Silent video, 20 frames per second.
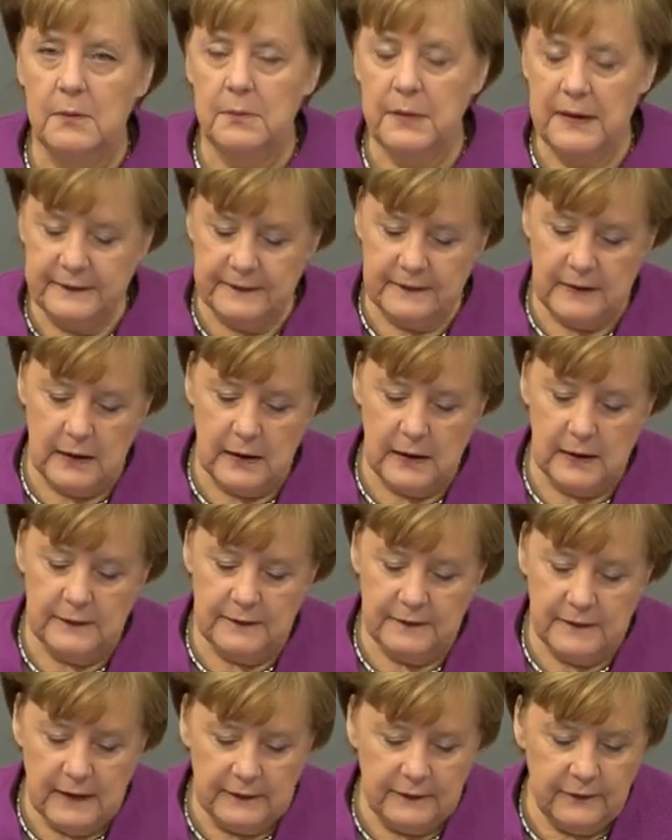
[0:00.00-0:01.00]
besser
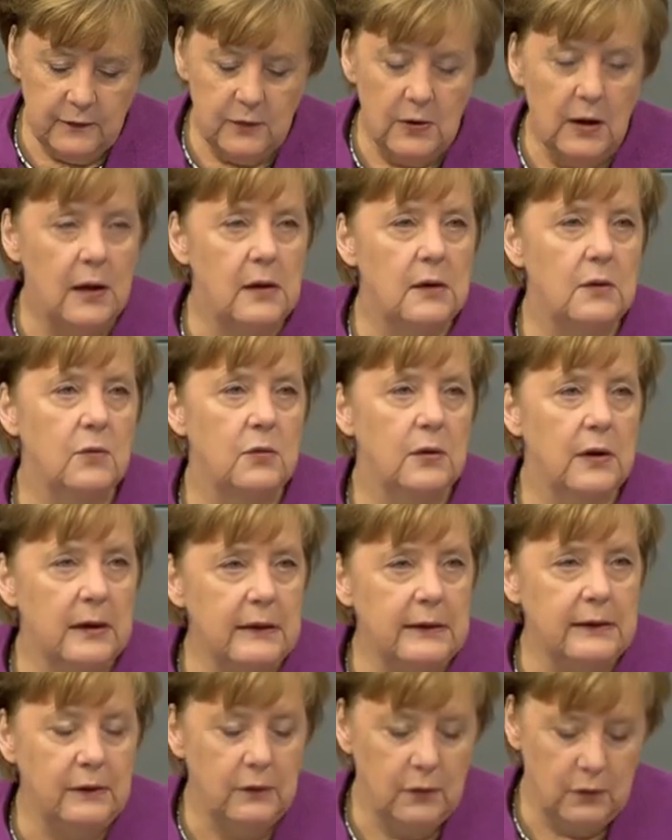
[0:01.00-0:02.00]
als nationale
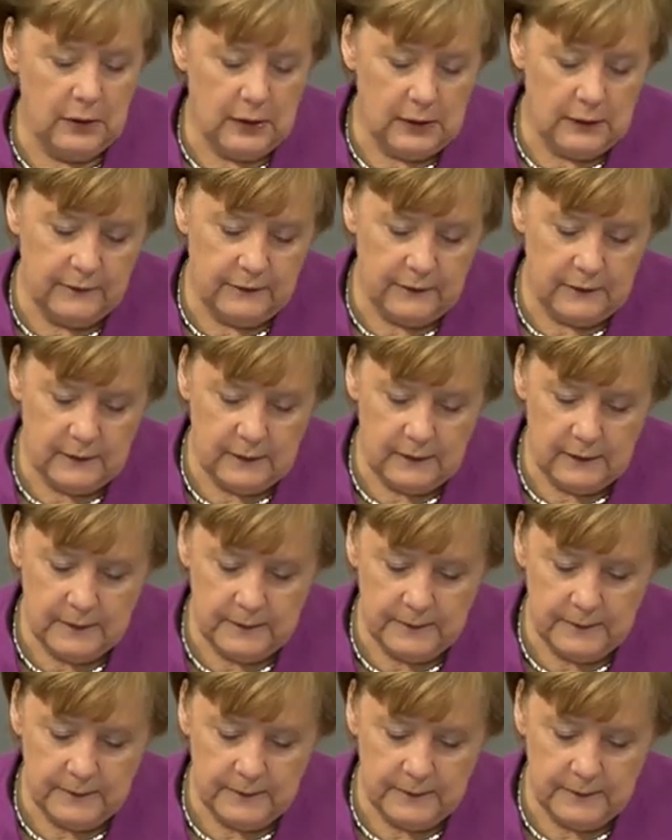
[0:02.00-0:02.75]
oder regionale sind.